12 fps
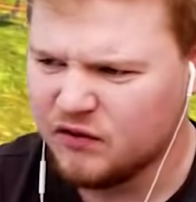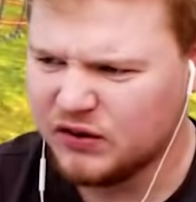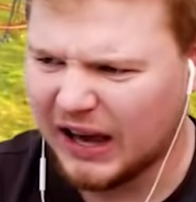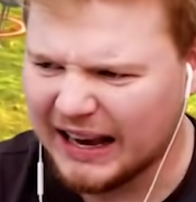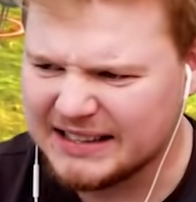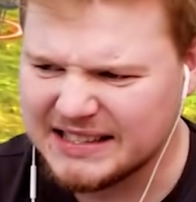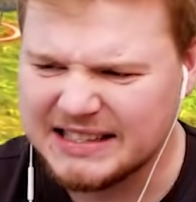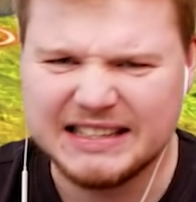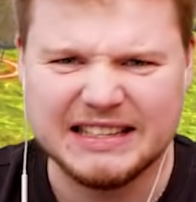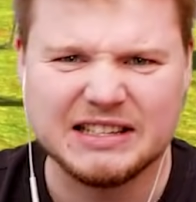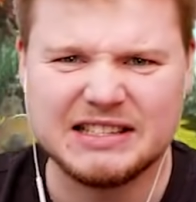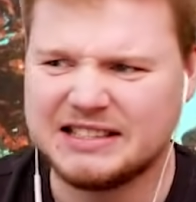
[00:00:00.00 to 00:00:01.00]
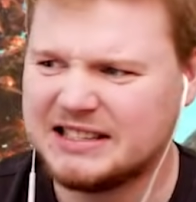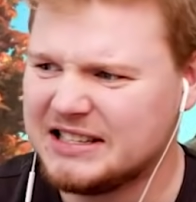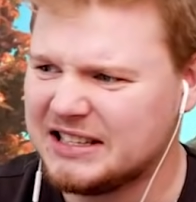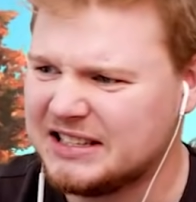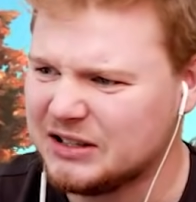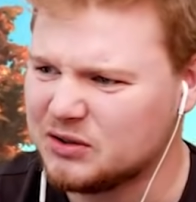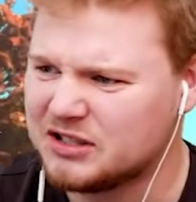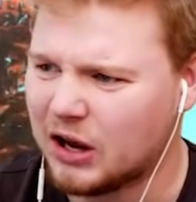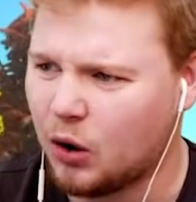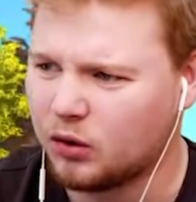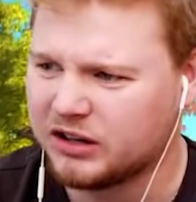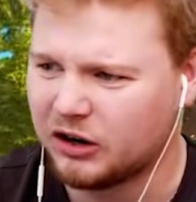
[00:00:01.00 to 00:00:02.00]
wie heißen die, ne, diese
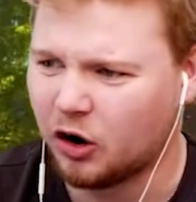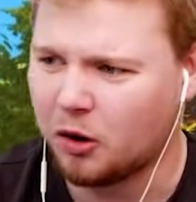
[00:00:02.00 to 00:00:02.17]
Dinosaurier